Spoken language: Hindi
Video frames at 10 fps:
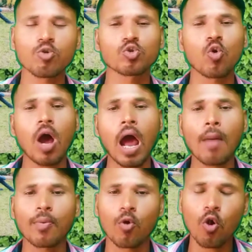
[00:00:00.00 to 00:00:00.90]
कि उसको
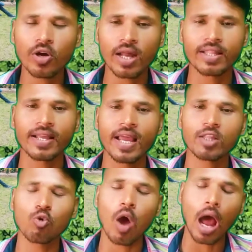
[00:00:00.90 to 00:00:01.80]
आप लॉक कर
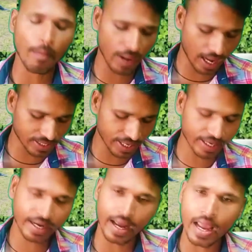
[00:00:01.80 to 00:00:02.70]
देंगे तो आप यहाँ से
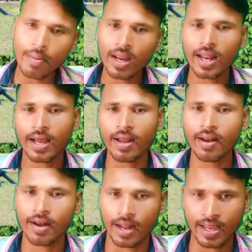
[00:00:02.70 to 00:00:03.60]
कहीं भी
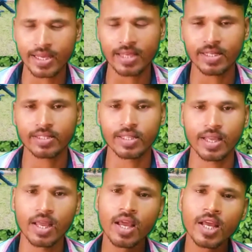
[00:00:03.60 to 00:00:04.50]
लेकर नहीं जा
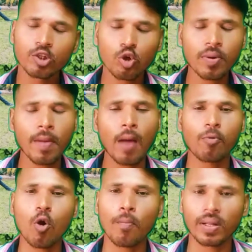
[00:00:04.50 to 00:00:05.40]
सकते इसको भी मैं
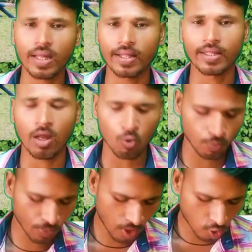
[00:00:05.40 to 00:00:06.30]
आपको बता देता हूँ